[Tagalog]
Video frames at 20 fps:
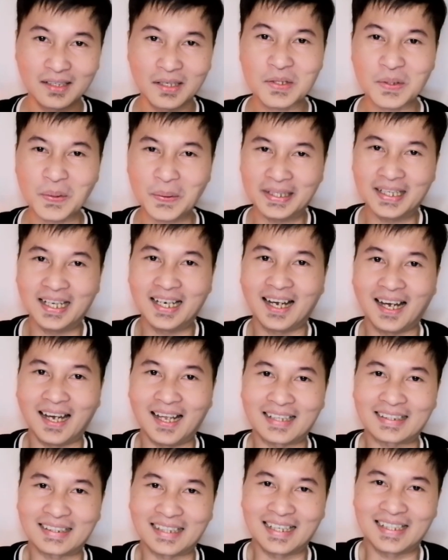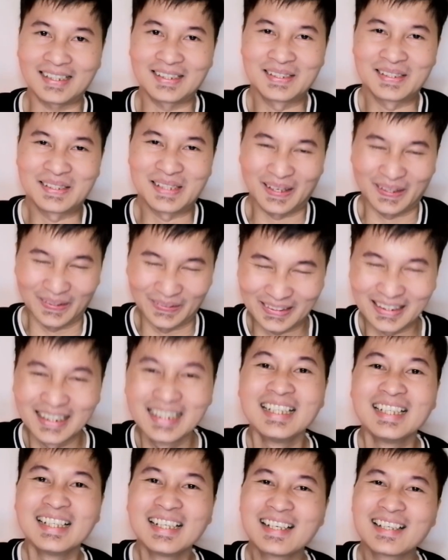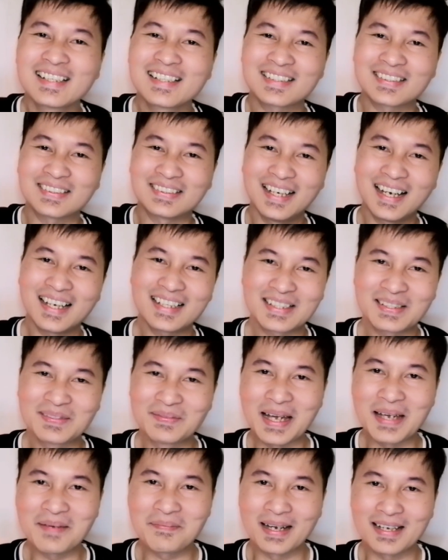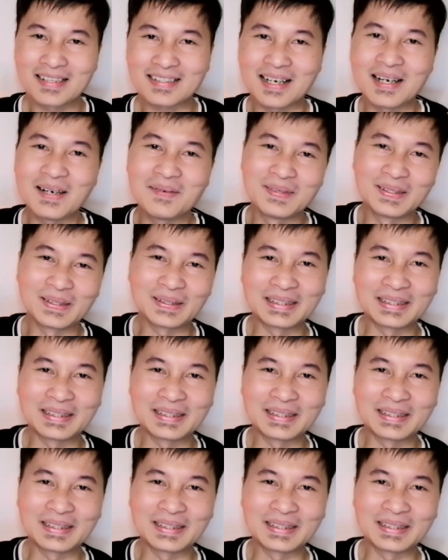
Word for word: Okay? So, hindi lang halata. Charot. So, that's my